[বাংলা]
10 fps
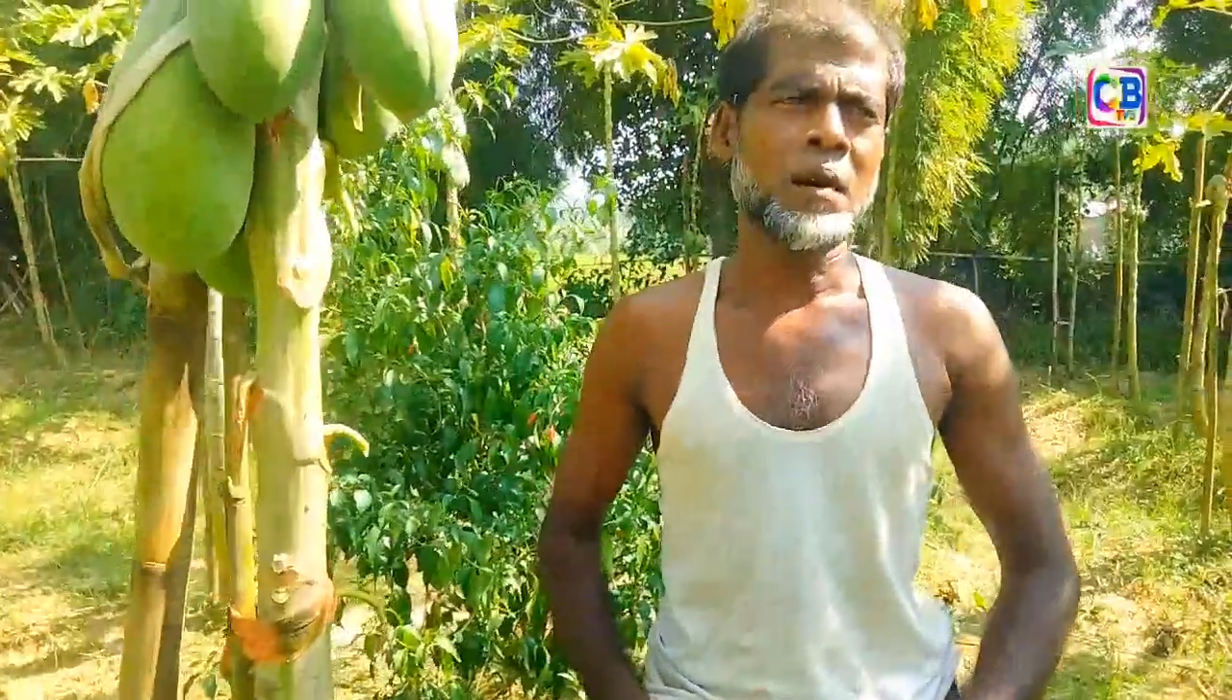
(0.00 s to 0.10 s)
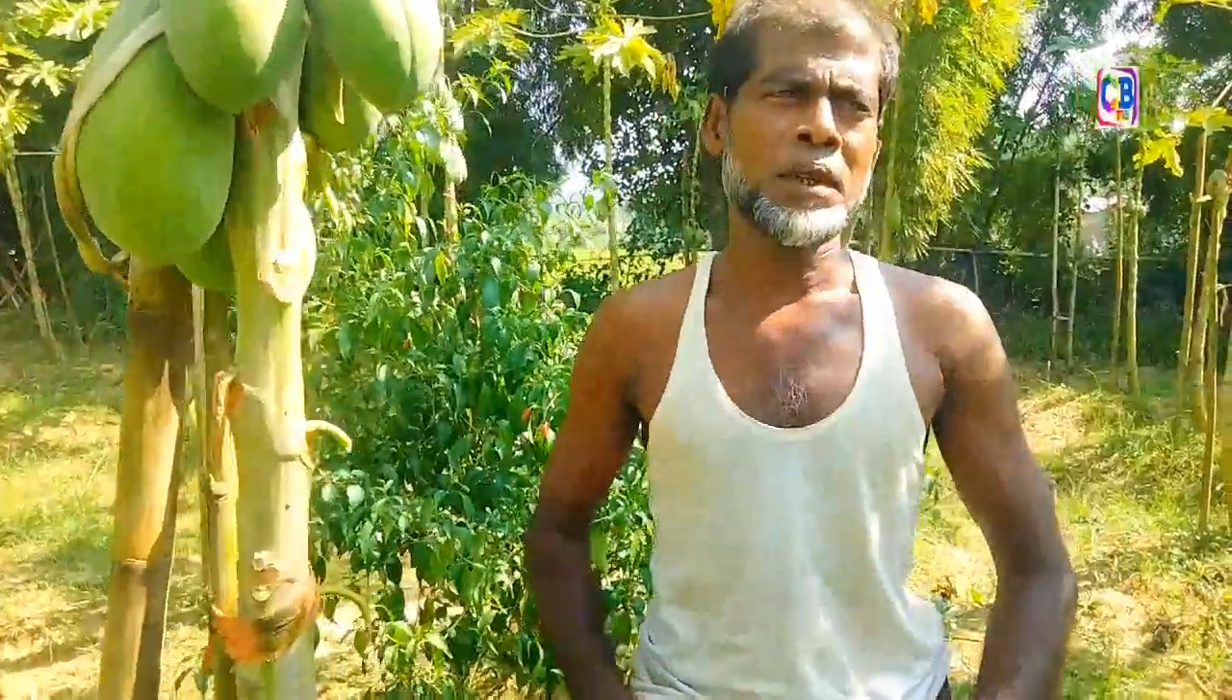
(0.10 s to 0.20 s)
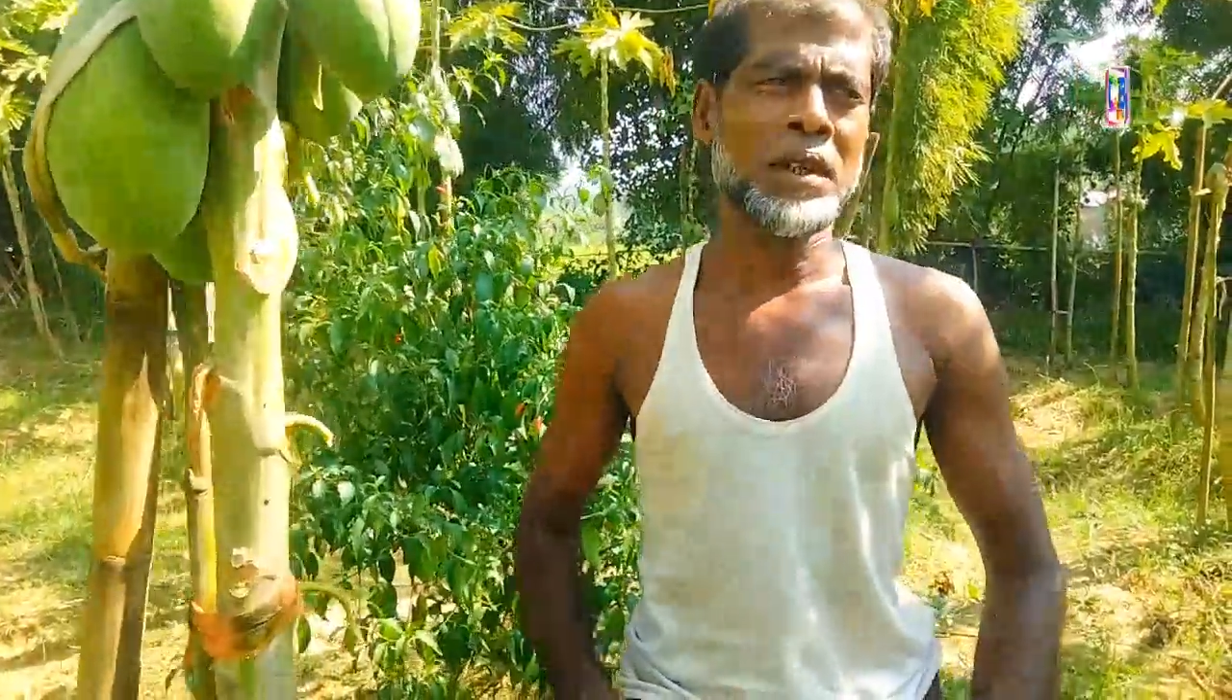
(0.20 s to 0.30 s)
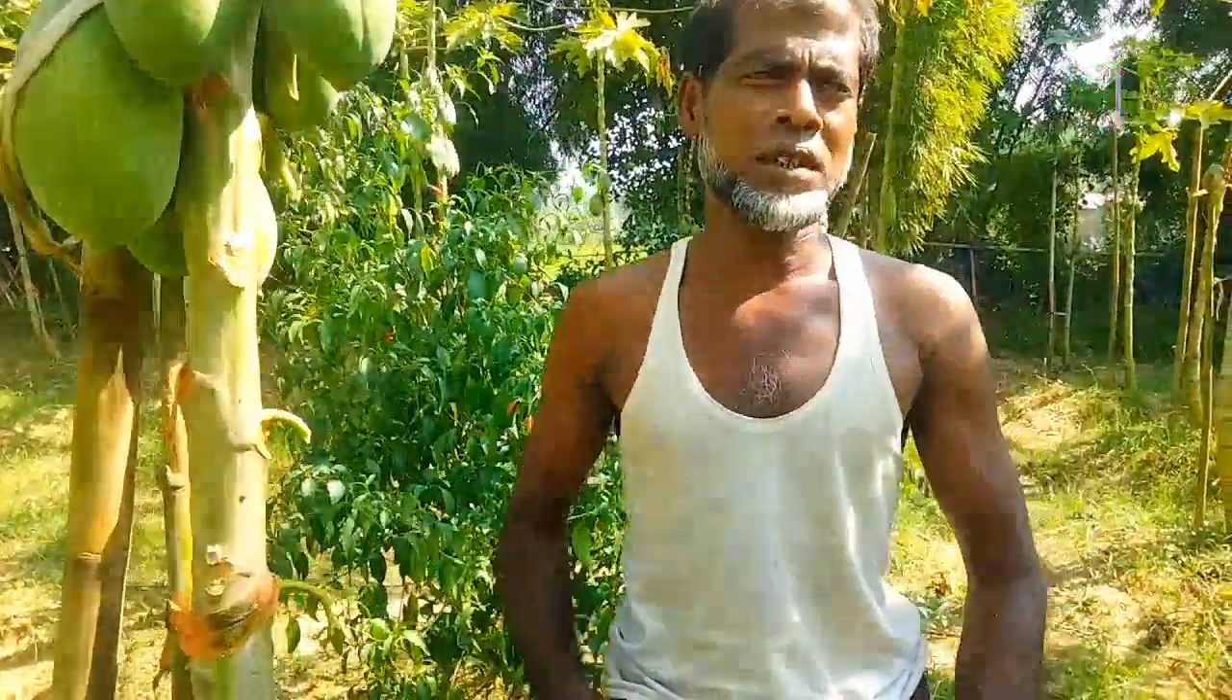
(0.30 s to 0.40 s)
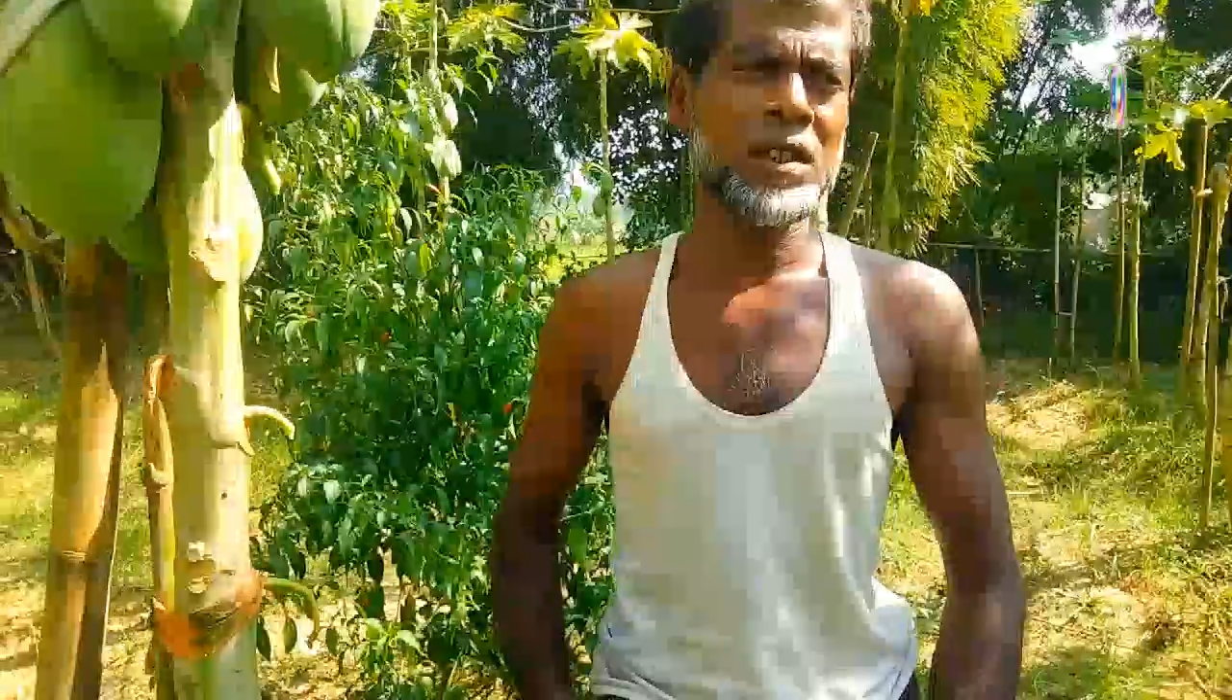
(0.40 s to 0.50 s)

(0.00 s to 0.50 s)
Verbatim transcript: আমি